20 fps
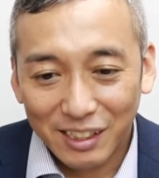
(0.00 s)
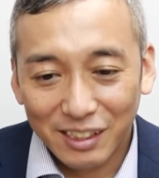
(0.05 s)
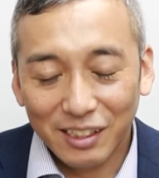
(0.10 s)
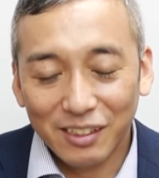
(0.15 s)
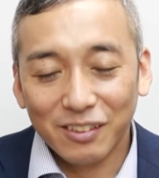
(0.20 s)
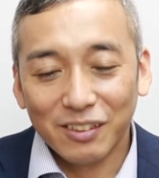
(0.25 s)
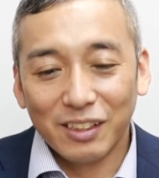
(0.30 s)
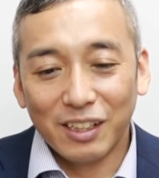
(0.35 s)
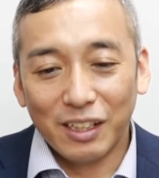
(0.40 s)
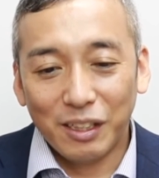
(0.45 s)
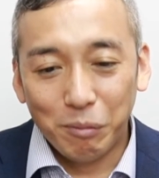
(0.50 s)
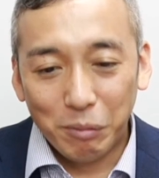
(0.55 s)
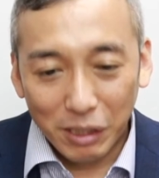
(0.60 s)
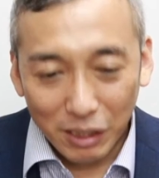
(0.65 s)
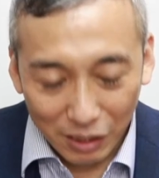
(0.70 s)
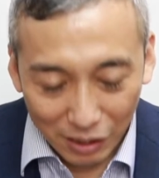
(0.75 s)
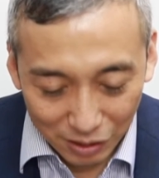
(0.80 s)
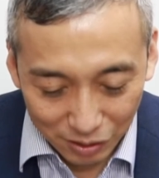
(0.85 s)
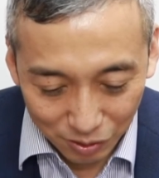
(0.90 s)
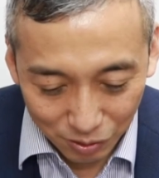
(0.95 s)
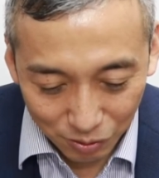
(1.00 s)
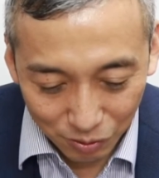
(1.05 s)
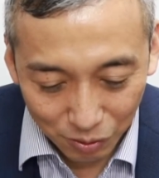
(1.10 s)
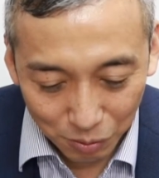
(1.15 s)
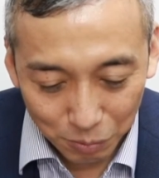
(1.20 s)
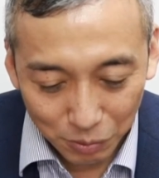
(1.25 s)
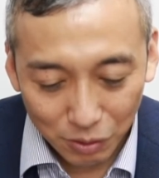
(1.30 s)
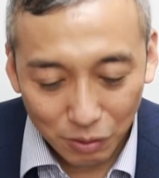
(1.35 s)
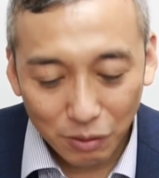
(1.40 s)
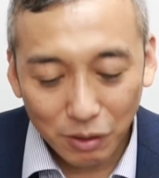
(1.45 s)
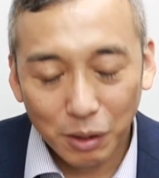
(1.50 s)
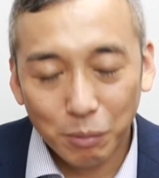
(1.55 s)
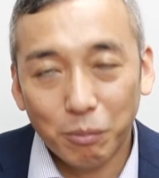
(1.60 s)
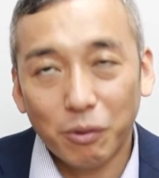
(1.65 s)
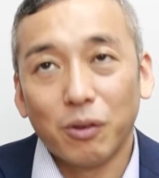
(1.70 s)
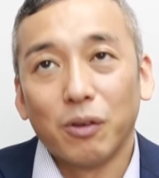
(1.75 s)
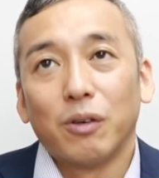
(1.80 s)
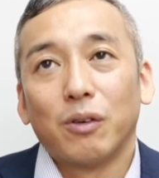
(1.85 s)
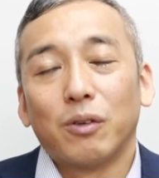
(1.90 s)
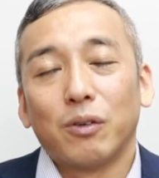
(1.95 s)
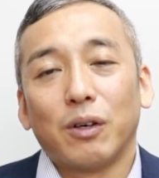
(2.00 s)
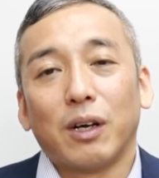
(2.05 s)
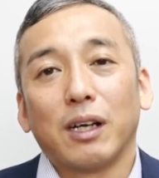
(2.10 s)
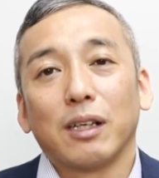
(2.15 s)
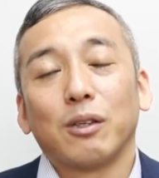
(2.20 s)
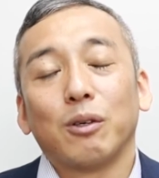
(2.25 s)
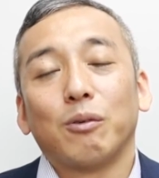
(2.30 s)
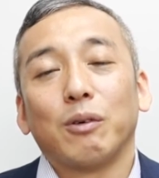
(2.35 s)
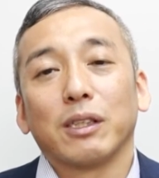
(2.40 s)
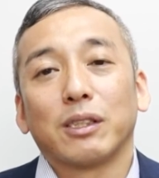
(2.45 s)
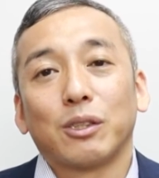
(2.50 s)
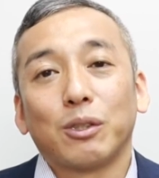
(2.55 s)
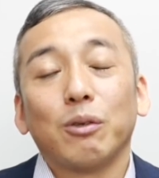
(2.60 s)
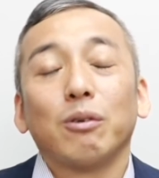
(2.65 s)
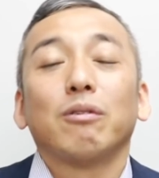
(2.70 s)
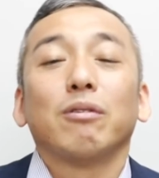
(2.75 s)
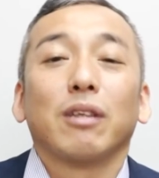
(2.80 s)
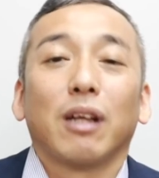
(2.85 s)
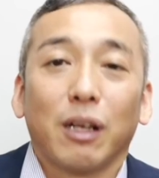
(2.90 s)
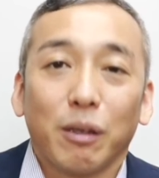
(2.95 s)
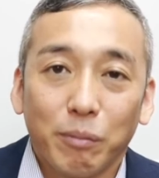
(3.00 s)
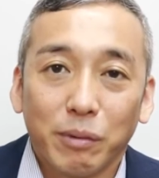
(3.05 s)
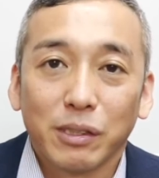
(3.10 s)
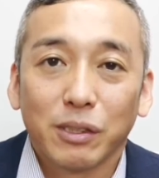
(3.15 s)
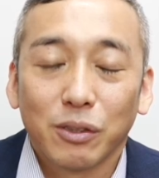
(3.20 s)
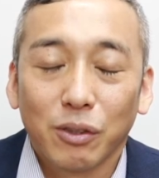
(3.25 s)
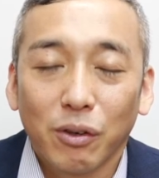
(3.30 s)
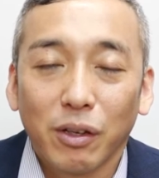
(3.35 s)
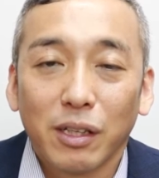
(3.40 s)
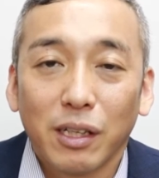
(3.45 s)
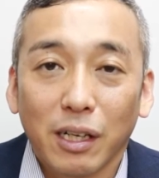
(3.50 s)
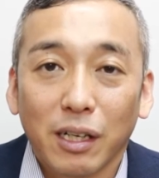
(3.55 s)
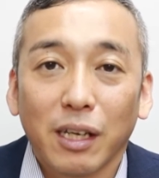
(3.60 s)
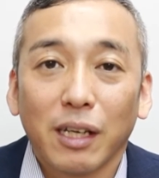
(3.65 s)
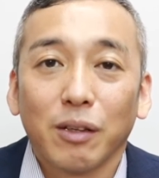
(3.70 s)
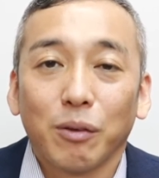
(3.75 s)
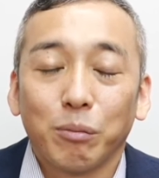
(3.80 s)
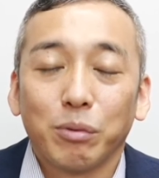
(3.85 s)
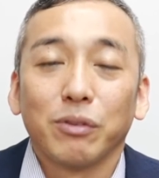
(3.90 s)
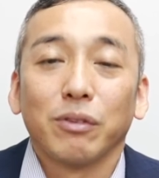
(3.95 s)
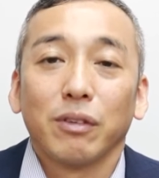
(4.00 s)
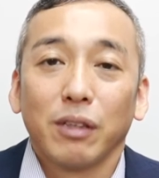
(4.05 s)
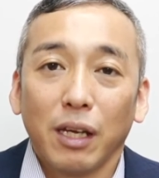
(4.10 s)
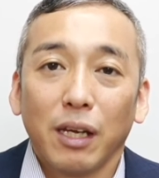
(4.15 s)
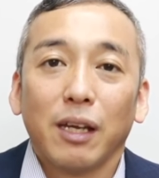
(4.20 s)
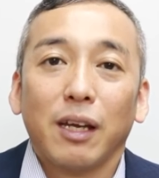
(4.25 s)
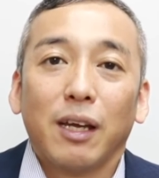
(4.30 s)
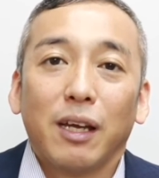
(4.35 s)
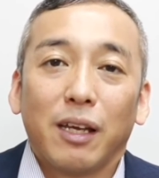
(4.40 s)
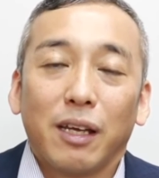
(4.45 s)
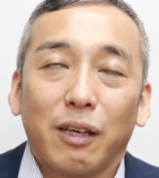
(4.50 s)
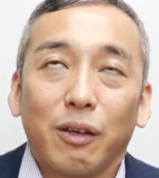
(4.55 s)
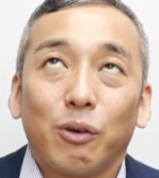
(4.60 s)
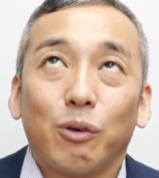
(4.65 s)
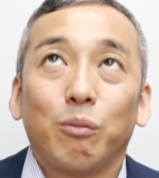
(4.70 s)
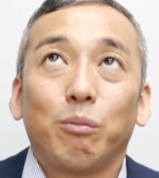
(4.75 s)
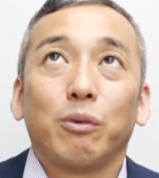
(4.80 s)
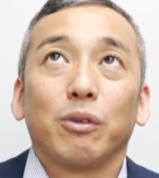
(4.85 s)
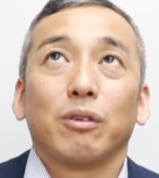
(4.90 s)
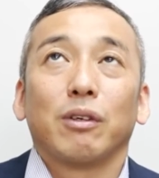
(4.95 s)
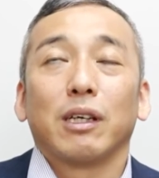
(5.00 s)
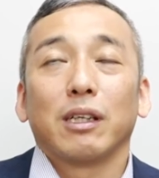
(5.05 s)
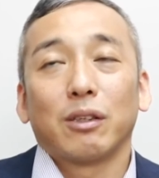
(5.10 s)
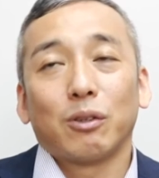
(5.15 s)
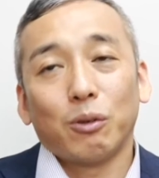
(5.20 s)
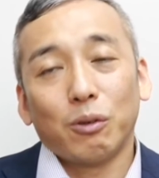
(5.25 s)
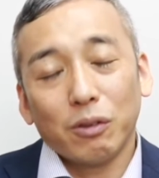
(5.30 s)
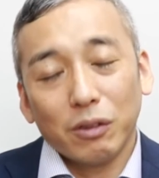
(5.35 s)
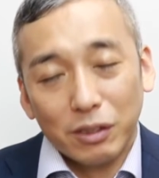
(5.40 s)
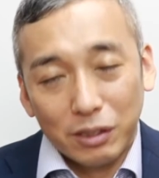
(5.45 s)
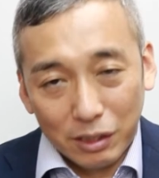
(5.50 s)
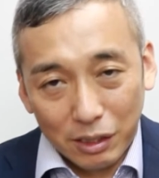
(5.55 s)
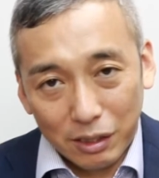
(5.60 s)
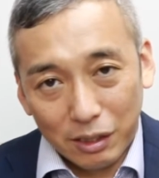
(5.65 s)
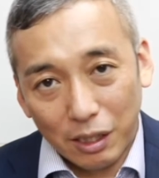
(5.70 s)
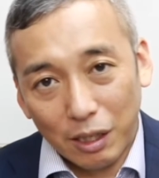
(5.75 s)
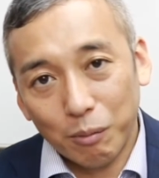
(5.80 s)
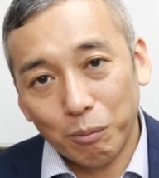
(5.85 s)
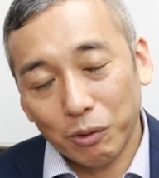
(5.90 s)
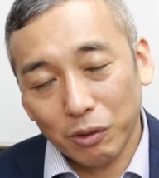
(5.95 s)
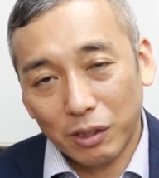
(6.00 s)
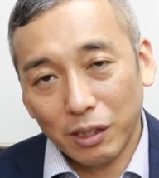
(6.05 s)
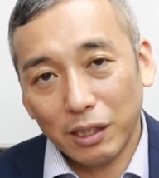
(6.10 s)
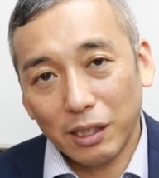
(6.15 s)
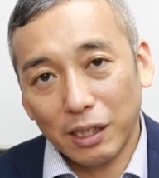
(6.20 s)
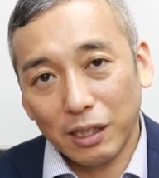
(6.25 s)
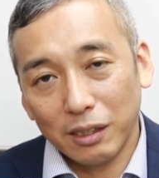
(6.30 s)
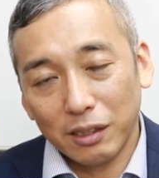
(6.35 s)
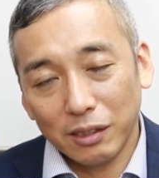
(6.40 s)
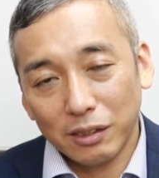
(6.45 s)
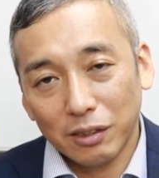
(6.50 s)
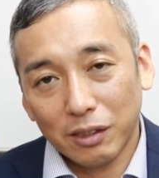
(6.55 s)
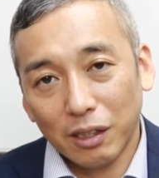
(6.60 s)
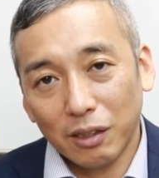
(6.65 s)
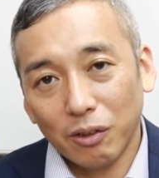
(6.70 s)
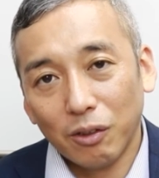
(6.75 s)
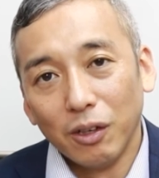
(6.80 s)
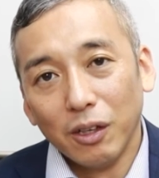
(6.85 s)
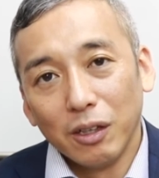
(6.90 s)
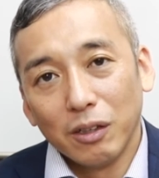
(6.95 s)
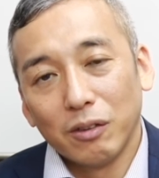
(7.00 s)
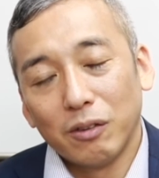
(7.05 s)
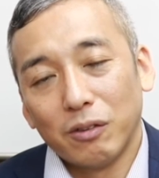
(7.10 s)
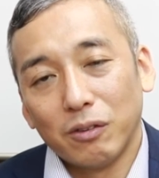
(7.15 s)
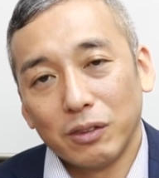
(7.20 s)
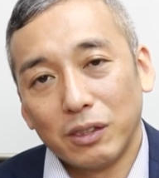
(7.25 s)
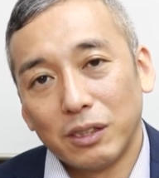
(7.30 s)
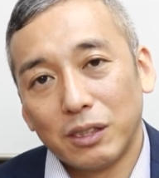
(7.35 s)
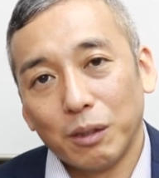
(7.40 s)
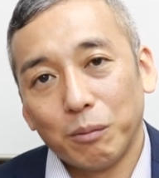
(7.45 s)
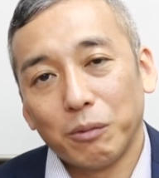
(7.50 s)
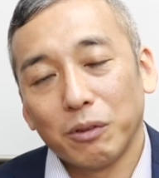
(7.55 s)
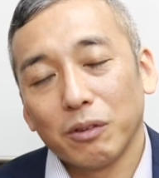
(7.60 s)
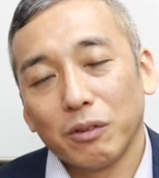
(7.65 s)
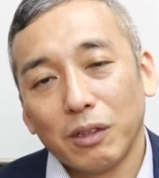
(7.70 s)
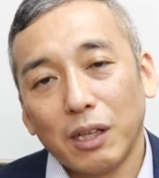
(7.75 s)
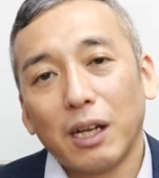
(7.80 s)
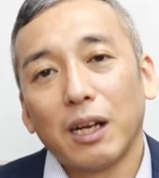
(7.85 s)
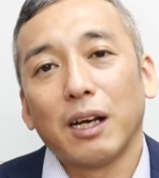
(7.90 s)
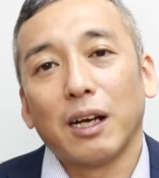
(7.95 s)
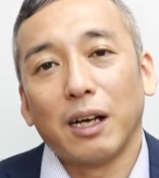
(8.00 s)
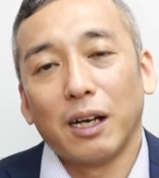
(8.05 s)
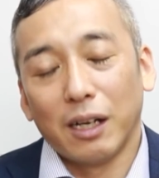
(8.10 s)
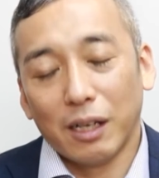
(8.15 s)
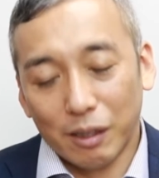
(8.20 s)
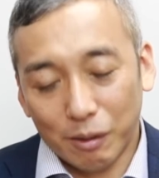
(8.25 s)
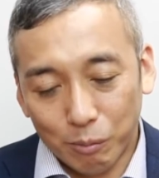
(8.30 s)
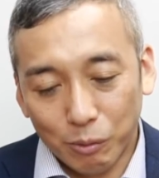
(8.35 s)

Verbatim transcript: なので、ね、イミテーションのものでも波動は強くなりますそれだけの分ね、えー、本物は到底持てないですけど偽物なら